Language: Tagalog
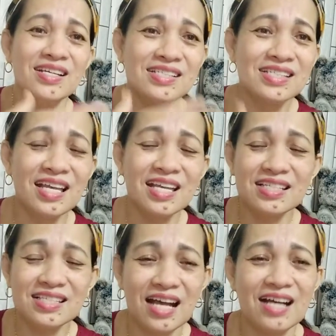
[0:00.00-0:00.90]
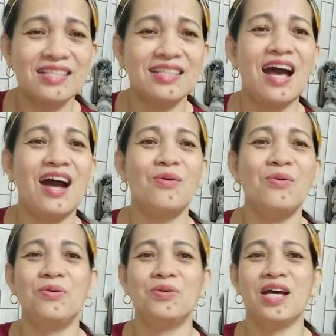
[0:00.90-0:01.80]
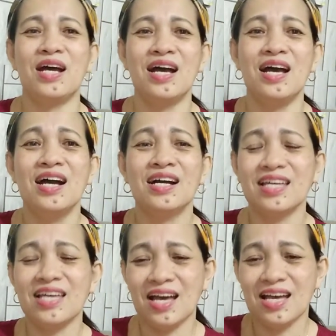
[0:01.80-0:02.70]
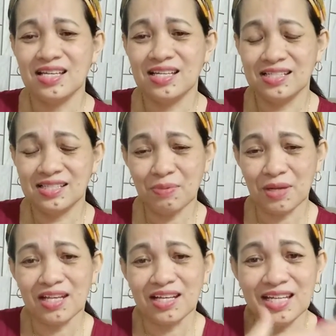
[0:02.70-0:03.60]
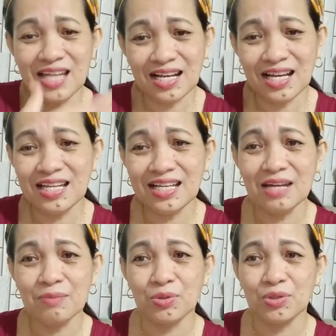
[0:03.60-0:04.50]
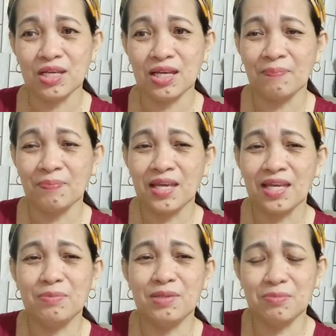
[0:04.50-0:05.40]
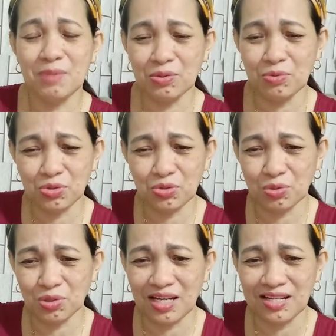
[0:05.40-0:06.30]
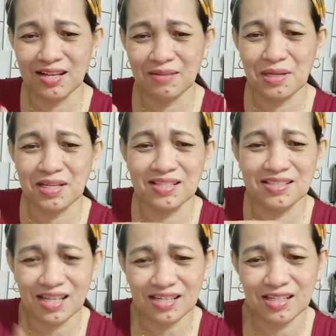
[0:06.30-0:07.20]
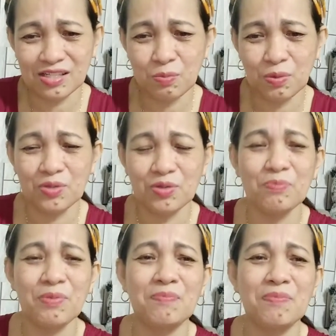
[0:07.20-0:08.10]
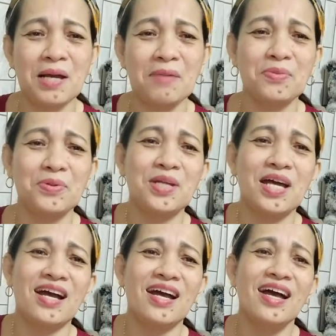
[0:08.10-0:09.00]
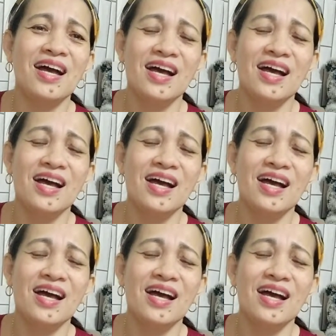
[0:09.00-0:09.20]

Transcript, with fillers: sa isang tao na kaya siyempre ginagalingan mo di ibig sabihin gusto mo talagang maging successful yung pagprank mo na